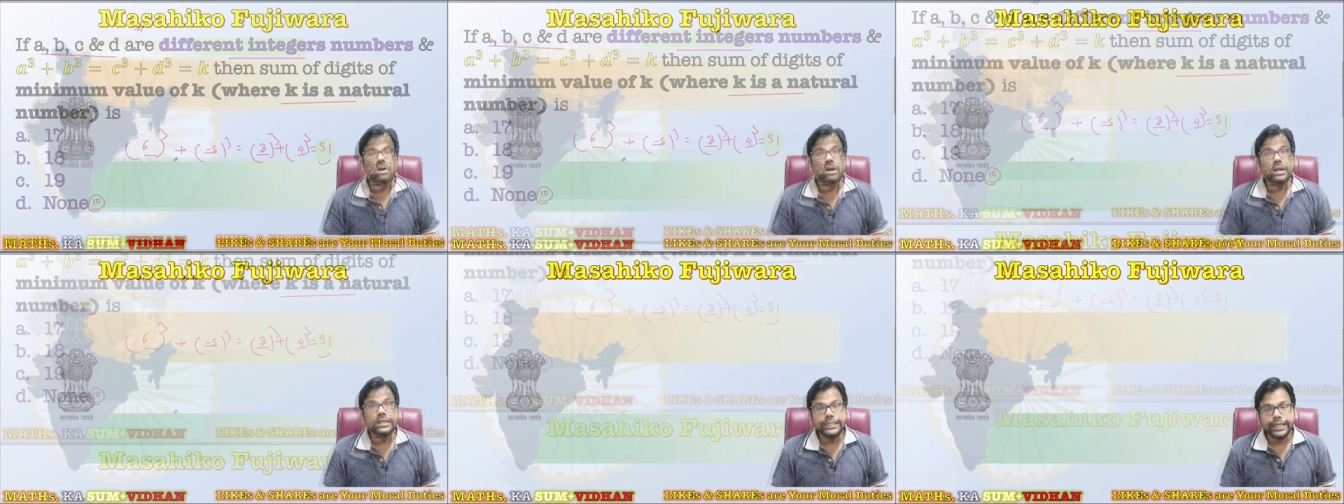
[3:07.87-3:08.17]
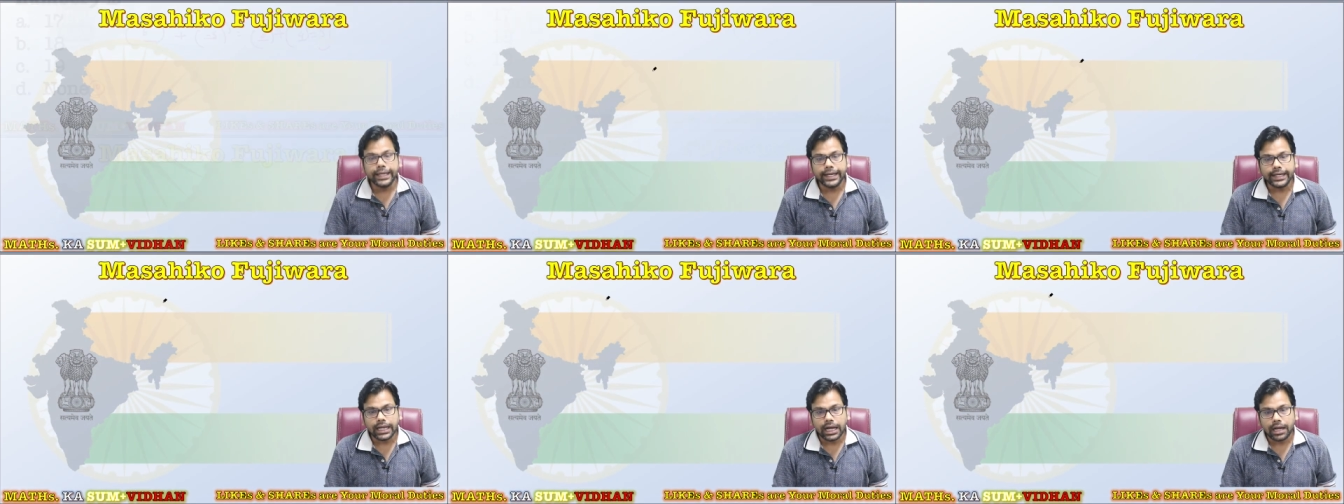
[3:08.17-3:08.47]
और
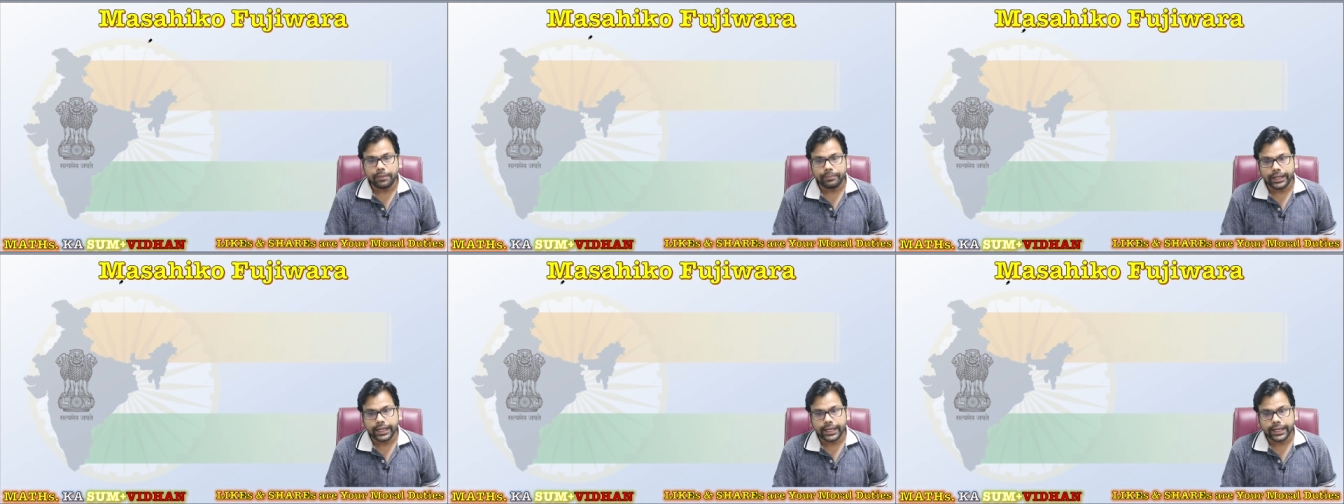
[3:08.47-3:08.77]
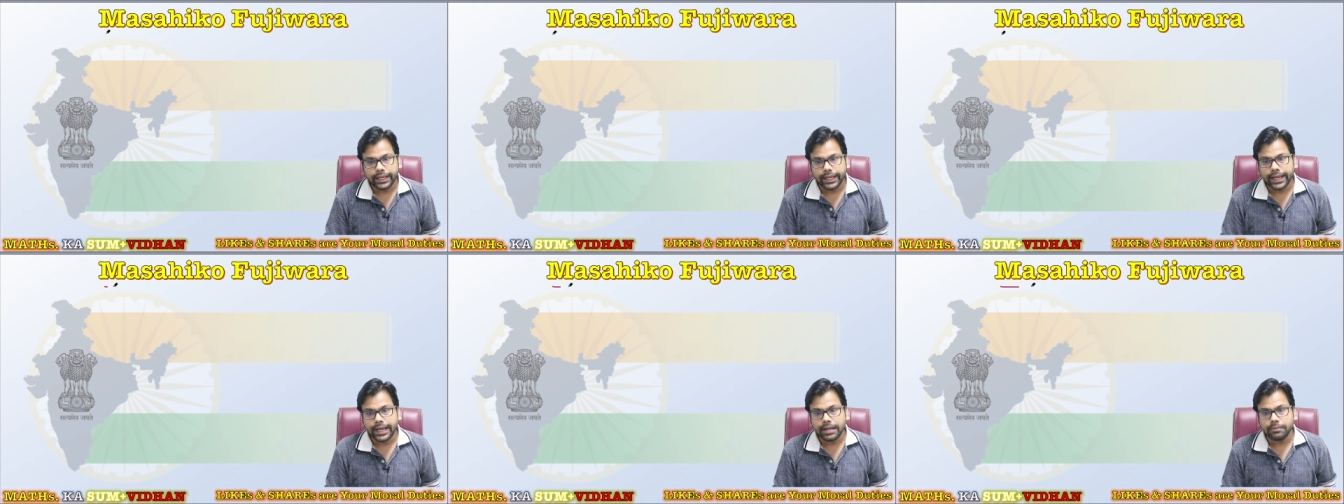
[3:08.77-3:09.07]
ये नाम है
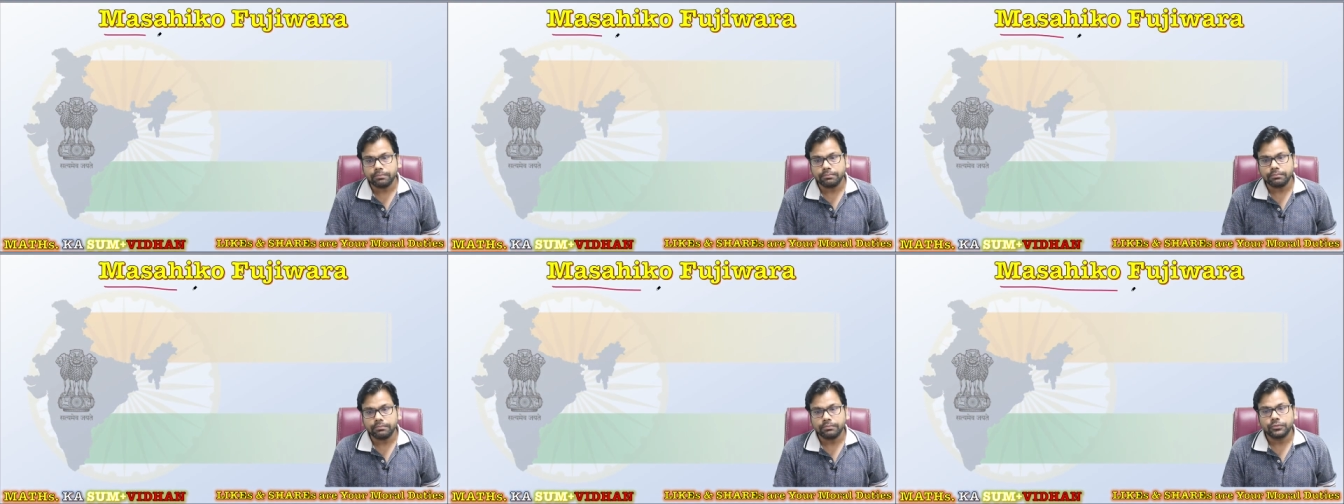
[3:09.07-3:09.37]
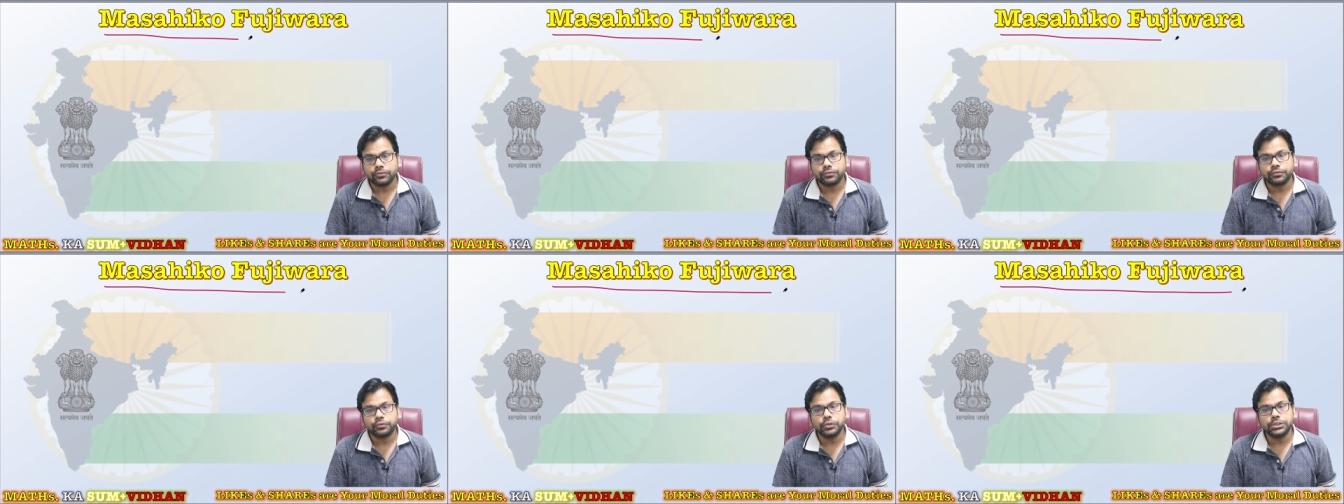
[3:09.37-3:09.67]
एम
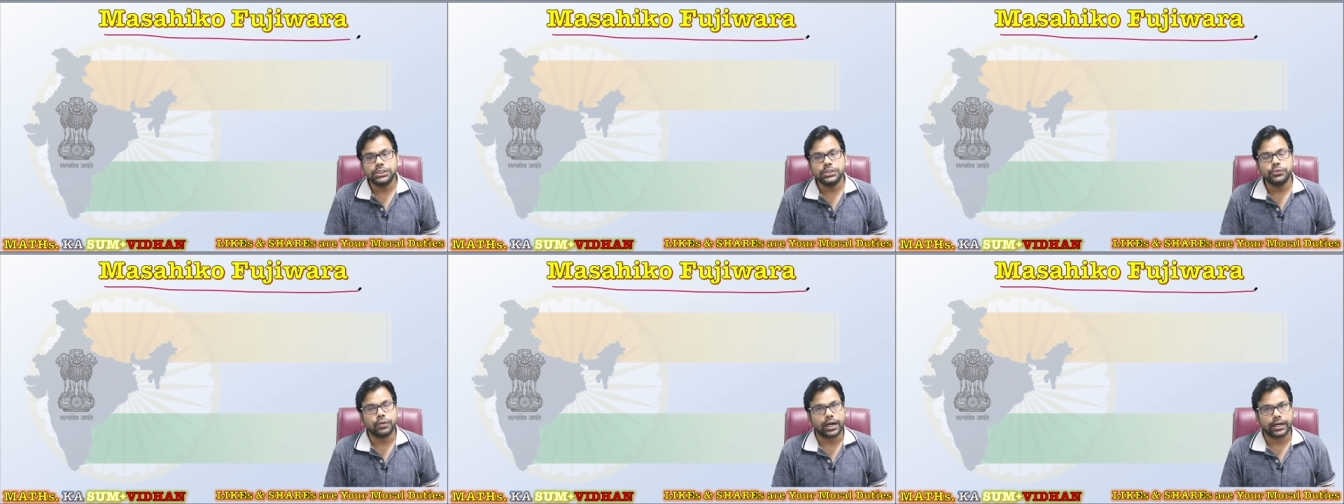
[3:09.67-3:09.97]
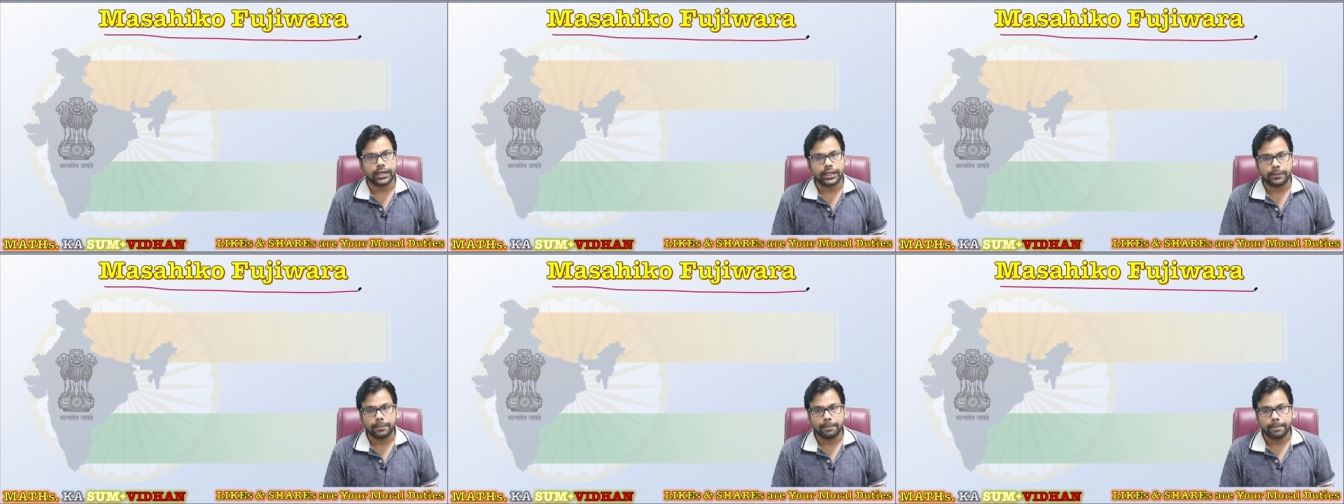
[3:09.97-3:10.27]

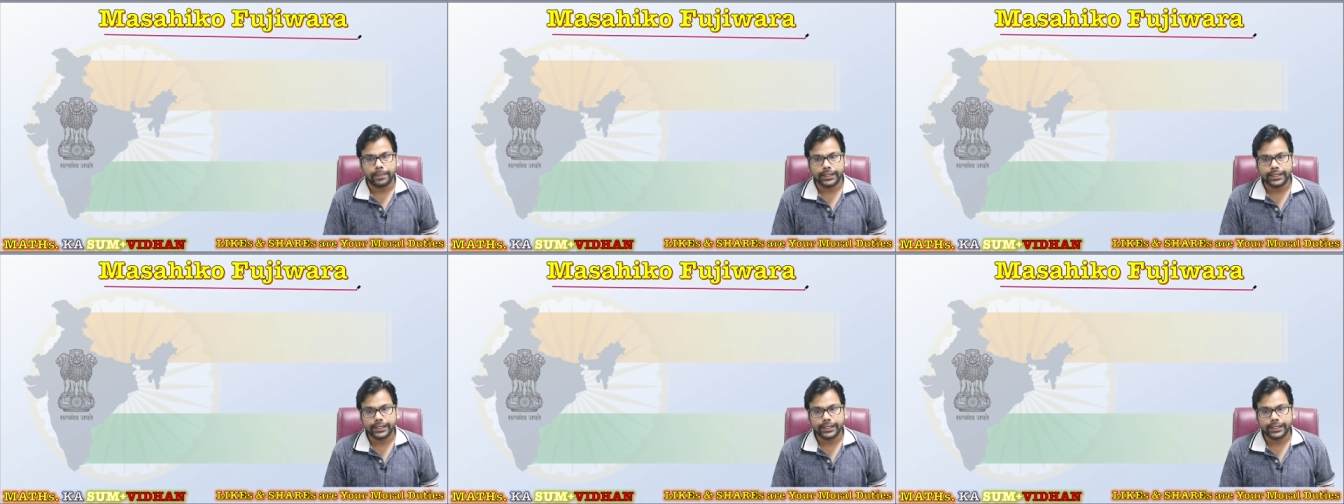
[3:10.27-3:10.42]
फुजीवाड़ा